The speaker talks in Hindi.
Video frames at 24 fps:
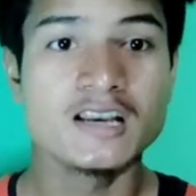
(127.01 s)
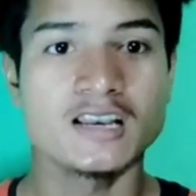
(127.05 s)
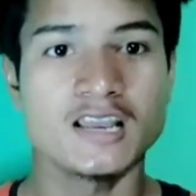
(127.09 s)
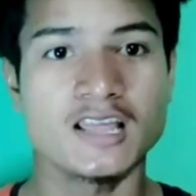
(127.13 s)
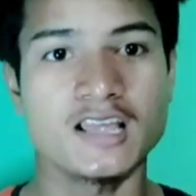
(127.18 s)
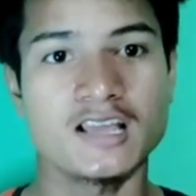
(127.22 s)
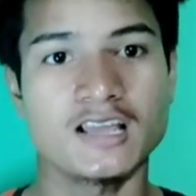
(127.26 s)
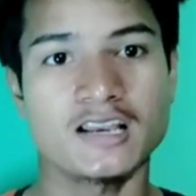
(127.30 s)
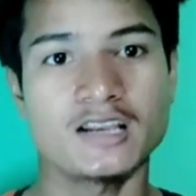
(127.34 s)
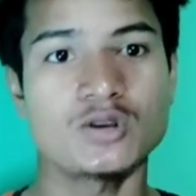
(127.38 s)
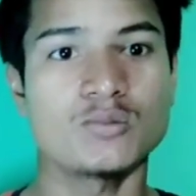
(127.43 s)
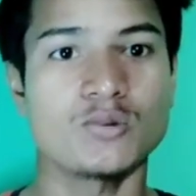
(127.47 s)

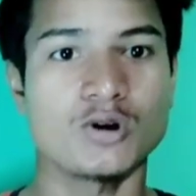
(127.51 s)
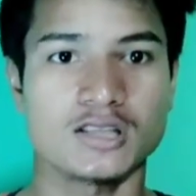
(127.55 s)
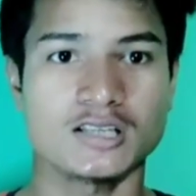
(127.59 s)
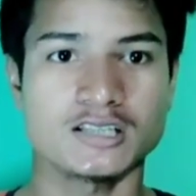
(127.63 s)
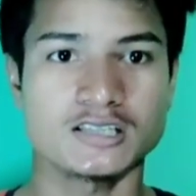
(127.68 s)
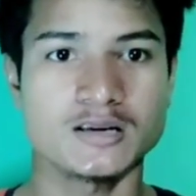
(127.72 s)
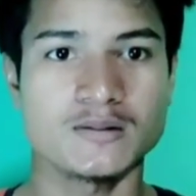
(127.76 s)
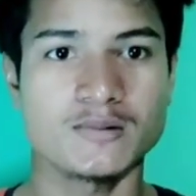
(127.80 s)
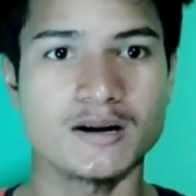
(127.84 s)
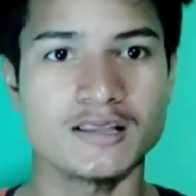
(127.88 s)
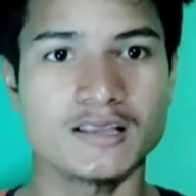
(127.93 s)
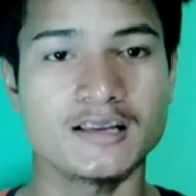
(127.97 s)
नहीं करी तो बहुत
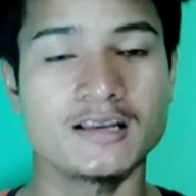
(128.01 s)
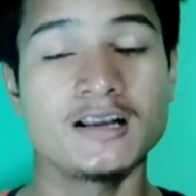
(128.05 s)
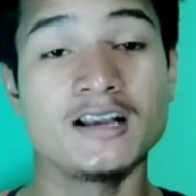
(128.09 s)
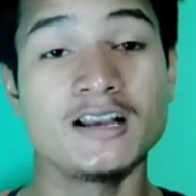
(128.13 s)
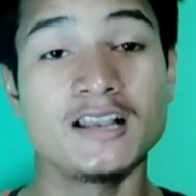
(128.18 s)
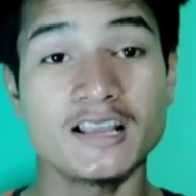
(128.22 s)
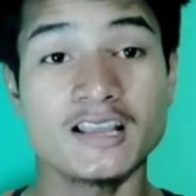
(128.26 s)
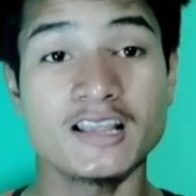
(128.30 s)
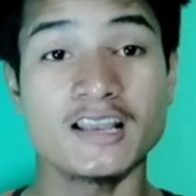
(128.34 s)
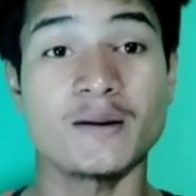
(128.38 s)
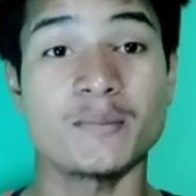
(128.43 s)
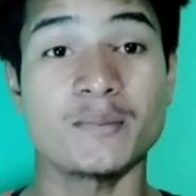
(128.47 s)
अच्छी बात है
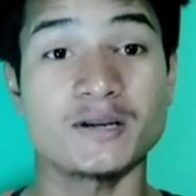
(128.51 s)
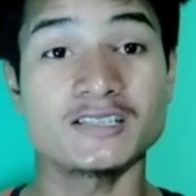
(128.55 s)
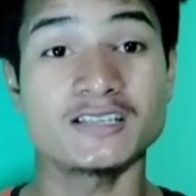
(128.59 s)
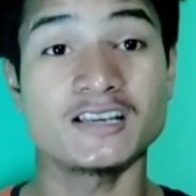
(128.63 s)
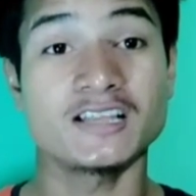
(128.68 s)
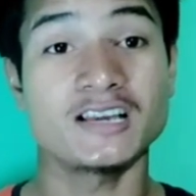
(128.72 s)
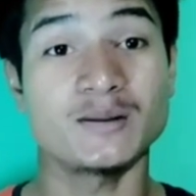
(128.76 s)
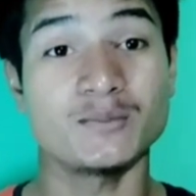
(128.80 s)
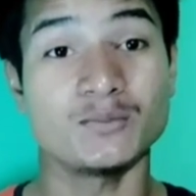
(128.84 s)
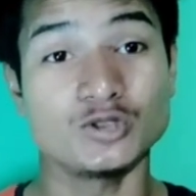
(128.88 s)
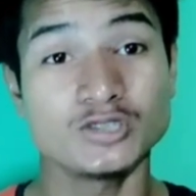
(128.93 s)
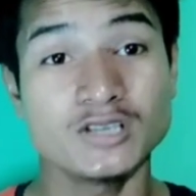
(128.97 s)
लेकिन हाँ
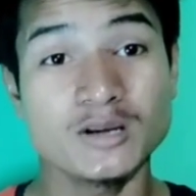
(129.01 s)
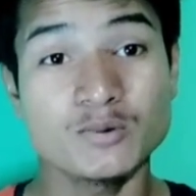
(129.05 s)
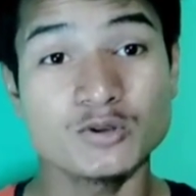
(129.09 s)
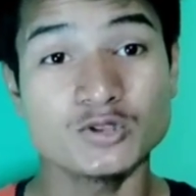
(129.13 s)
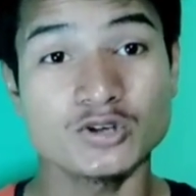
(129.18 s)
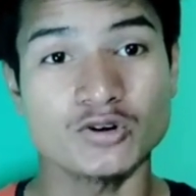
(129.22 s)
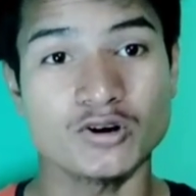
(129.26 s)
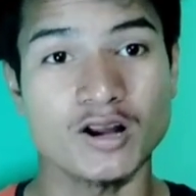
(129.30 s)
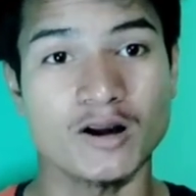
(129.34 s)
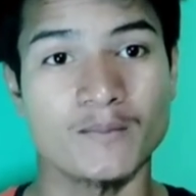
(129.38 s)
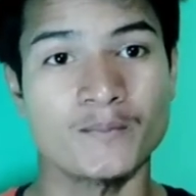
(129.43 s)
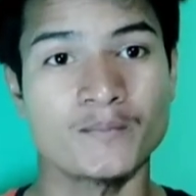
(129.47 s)
पर्सनली अगर मुझे
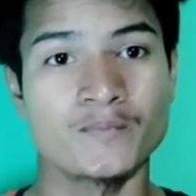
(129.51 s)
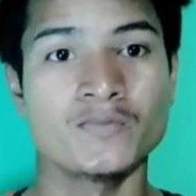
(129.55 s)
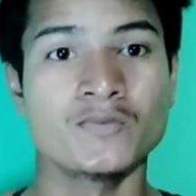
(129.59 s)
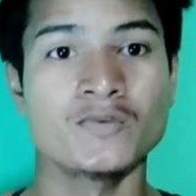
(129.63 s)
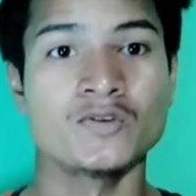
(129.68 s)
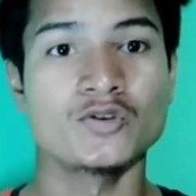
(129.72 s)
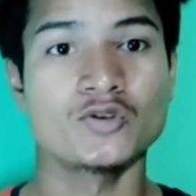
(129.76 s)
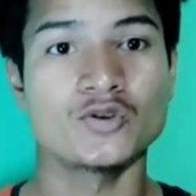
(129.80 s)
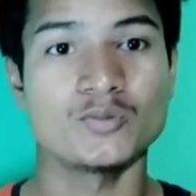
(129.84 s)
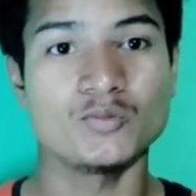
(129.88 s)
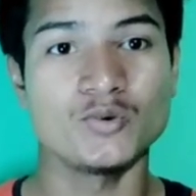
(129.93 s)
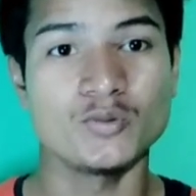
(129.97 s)
पूछोगे
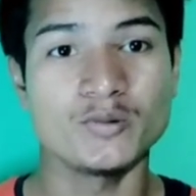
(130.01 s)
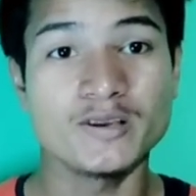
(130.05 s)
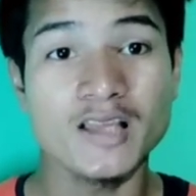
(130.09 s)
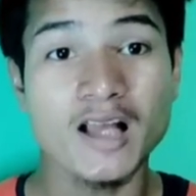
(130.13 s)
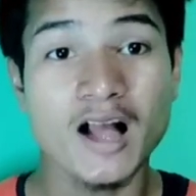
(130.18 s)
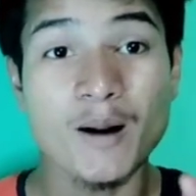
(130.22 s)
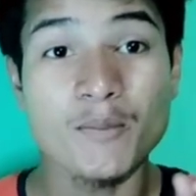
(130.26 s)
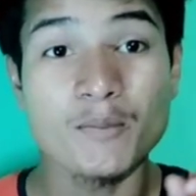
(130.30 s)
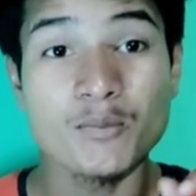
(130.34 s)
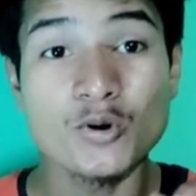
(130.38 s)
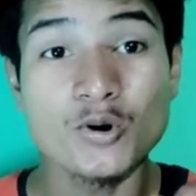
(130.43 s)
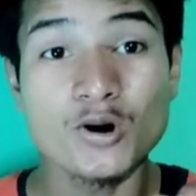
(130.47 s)
तो मूवी
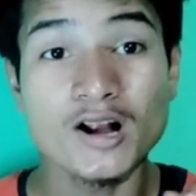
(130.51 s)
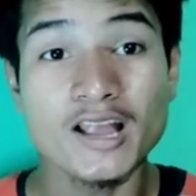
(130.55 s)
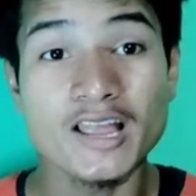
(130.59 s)
आपको